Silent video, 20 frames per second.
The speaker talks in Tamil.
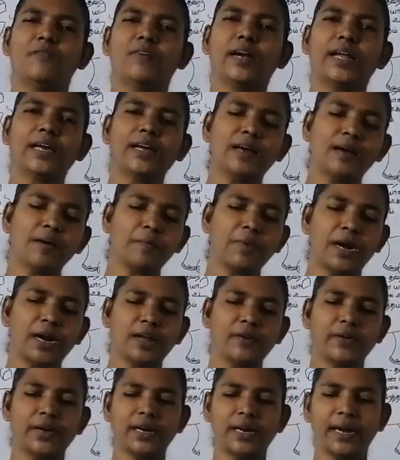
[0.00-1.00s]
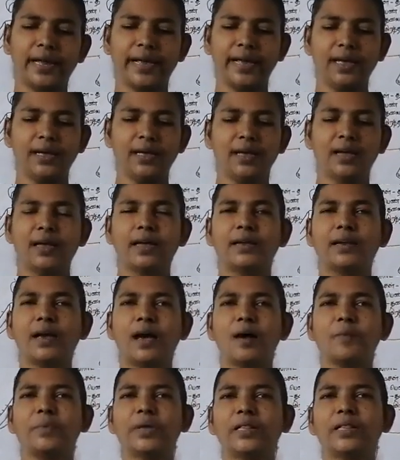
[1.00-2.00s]
வணக்கம் மாணவர்களே
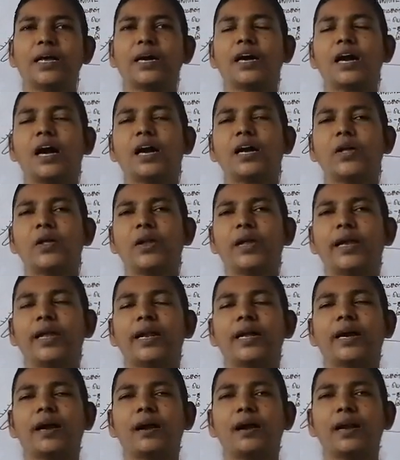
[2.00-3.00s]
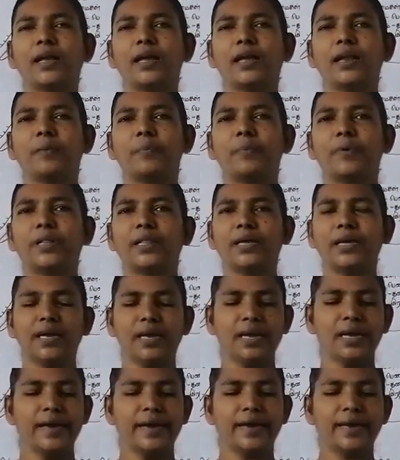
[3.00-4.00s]
நாம் இந்த காணொலியில் காண இருப்பது
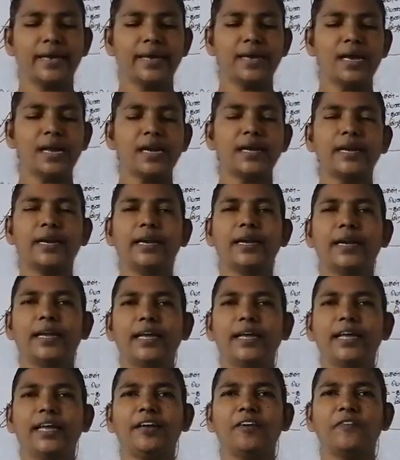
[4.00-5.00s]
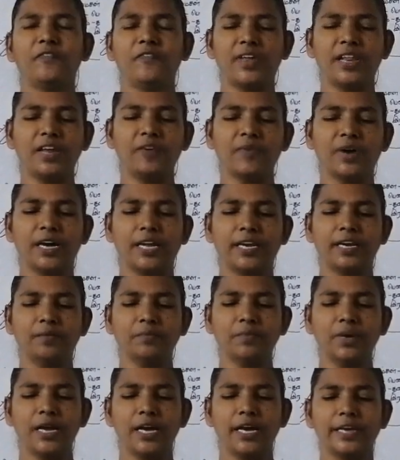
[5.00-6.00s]
இயல் ரெண்டு
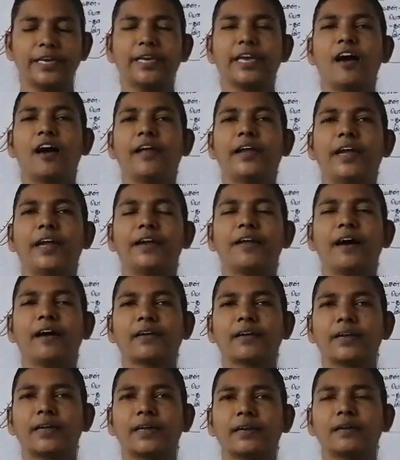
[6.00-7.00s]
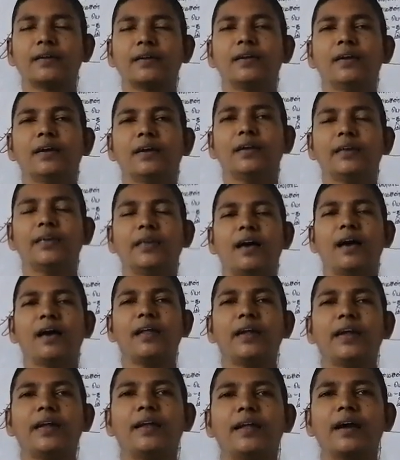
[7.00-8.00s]
விரிவானம் யானை டாக்டர்
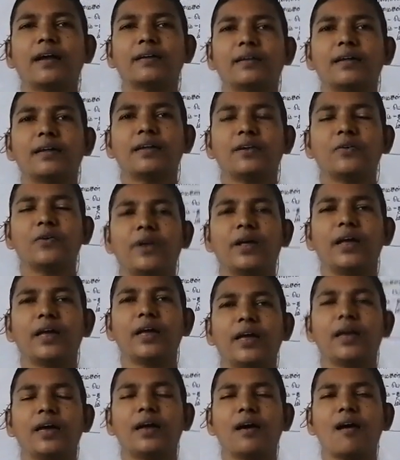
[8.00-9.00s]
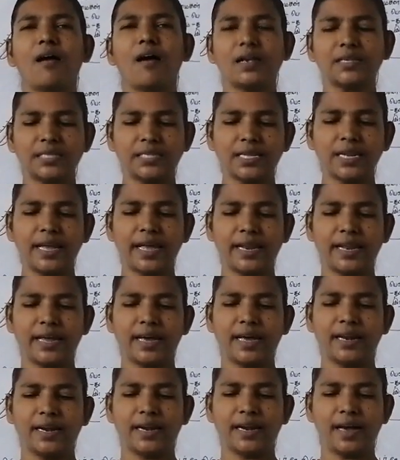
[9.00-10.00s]
யானை டாக்டர்னுடைய ஆசிரியர்
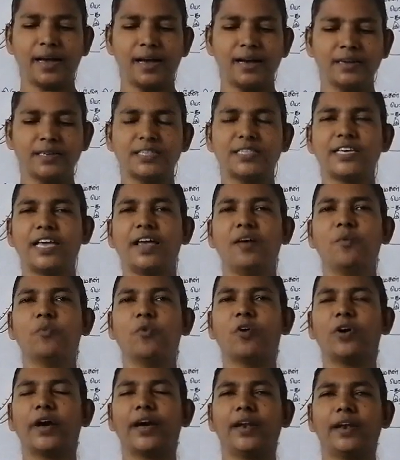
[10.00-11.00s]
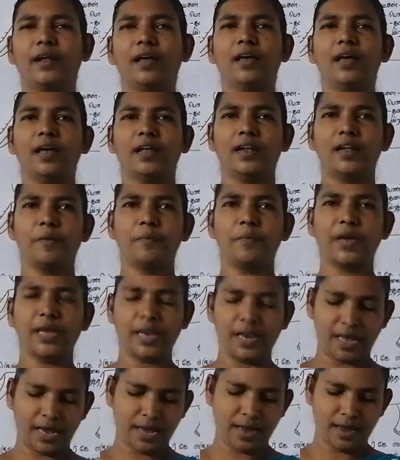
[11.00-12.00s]
யாருன்னா ஜெயமோகன் நம்ம
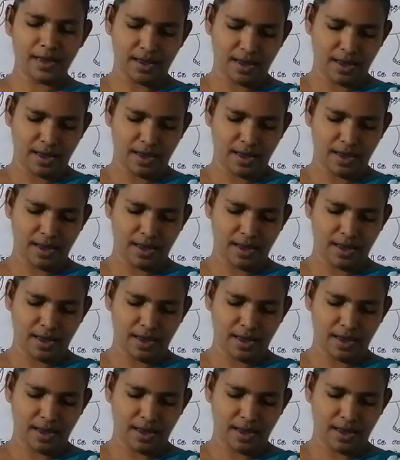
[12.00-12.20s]
இனி